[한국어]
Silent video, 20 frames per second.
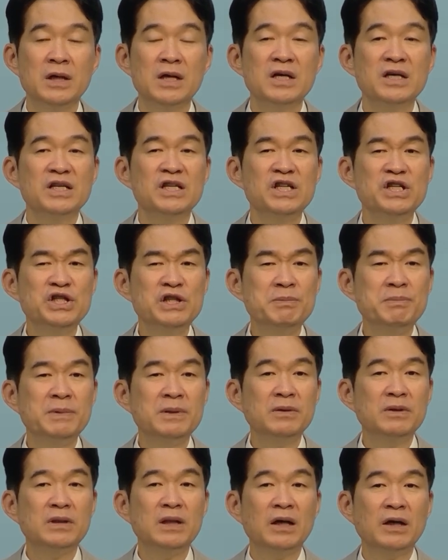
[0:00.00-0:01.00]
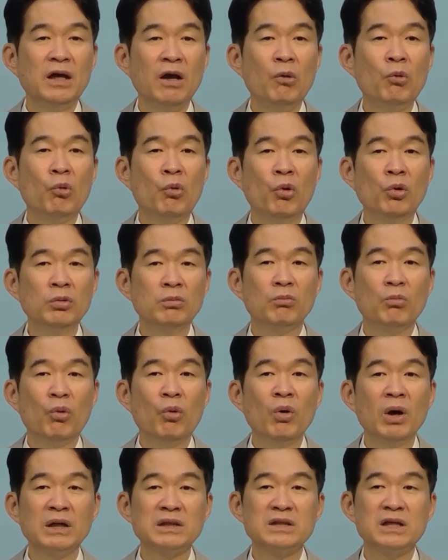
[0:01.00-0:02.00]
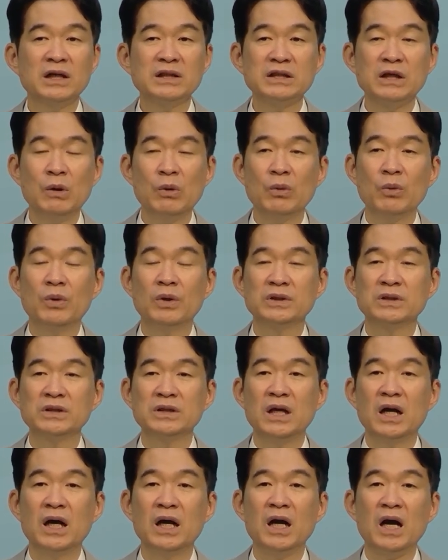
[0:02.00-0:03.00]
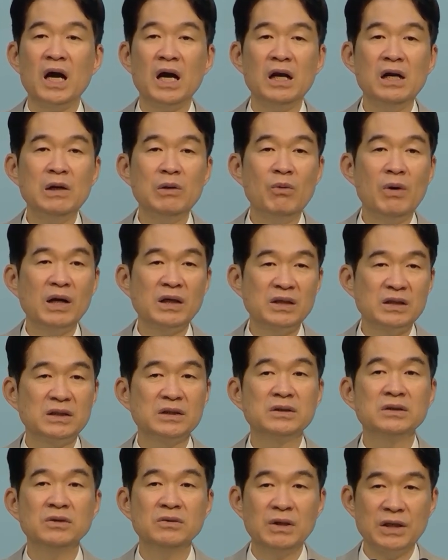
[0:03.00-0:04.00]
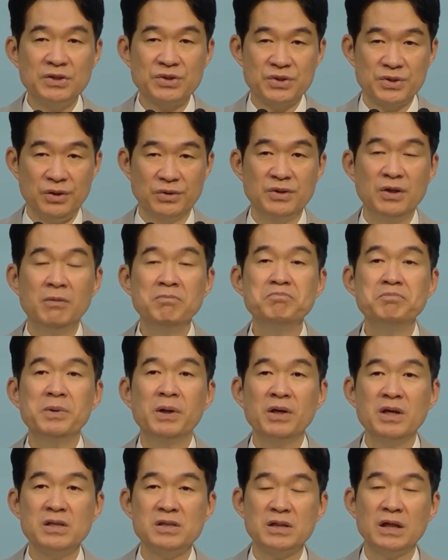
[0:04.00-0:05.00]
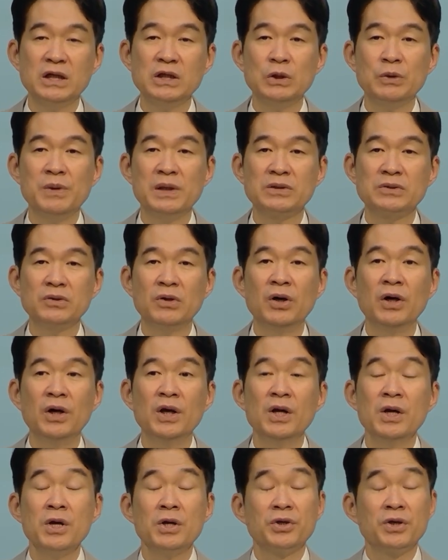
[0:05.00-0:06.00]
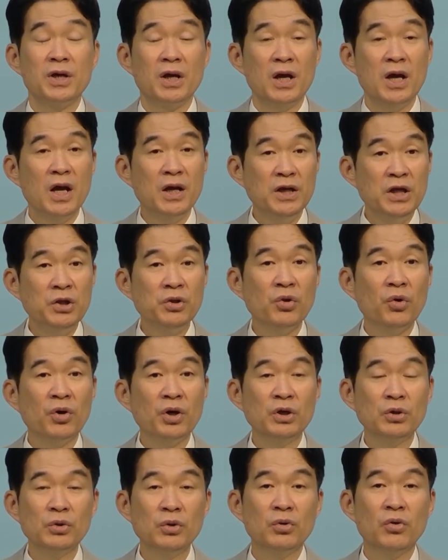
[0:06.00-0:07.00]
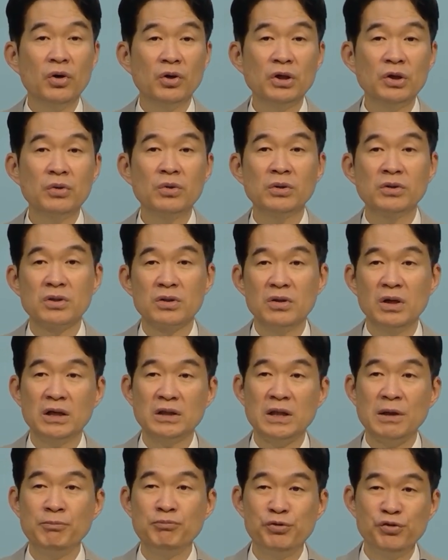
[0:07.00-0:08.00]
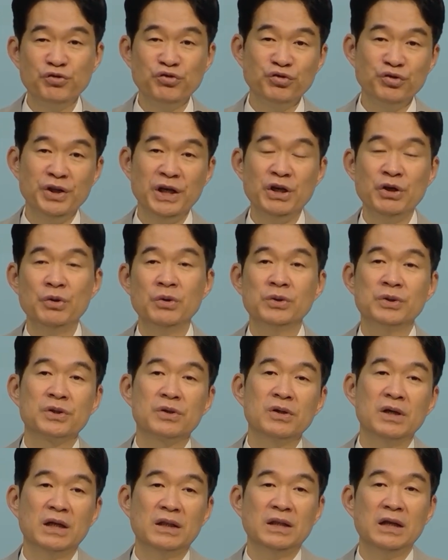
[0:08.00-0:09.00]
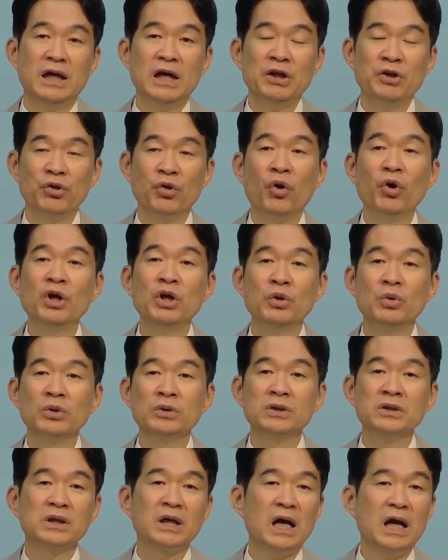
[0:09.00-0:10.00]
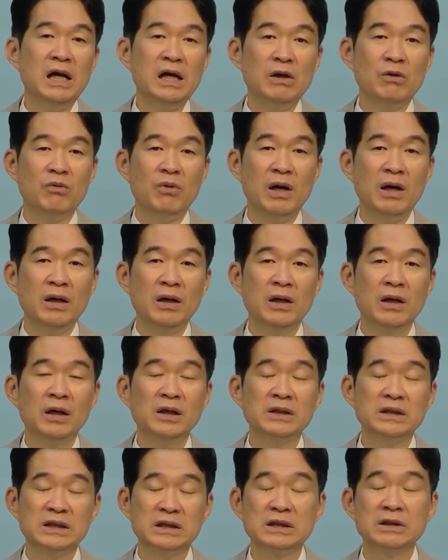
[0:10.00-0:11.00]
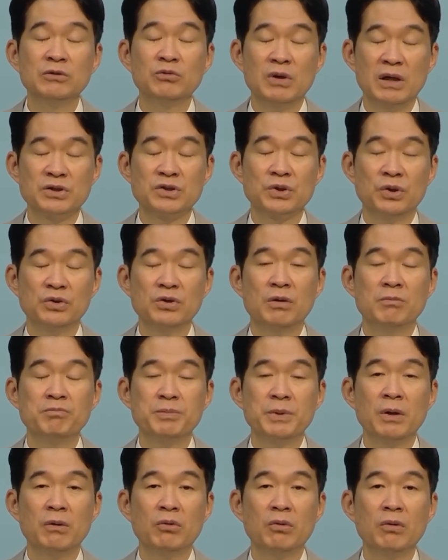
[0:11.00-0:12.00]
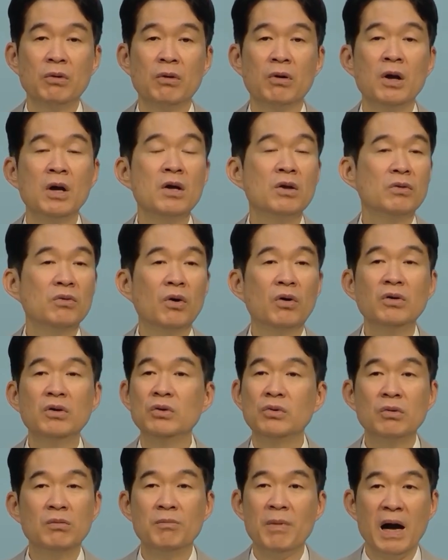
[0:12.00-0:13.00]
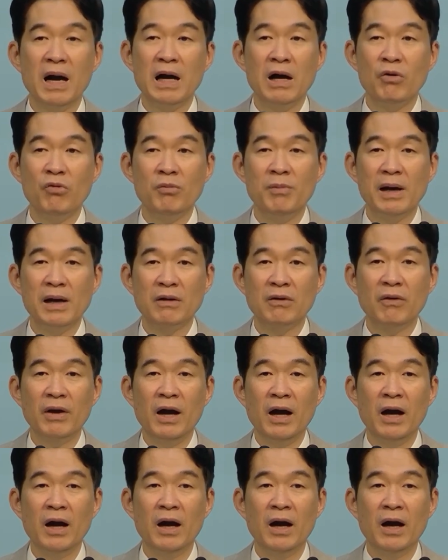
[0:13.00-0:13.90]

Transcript: 이집트 땅에 곧 뭐가 찾아올 것이냐? 칼과 기근과 전염병이 찾아와서 괜히 너희도 거기로 들어갔다 불구덩이로 들어갔다가 너희도 그 칼과 기근과 전염병으로 너희도 망하고 말 거야.